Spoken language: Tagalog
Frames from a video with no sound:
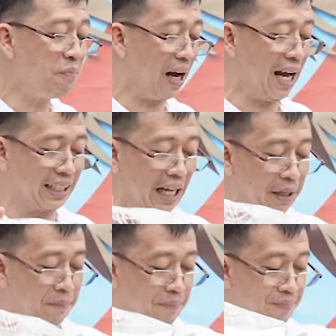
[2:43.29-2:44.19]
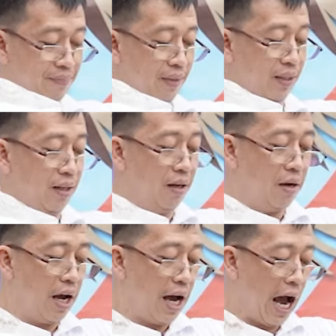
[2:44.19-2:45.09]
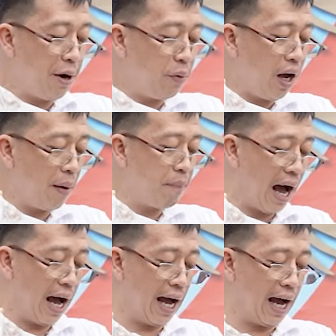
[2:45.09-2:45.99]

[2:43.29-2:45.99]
mga katanim, ano nga ba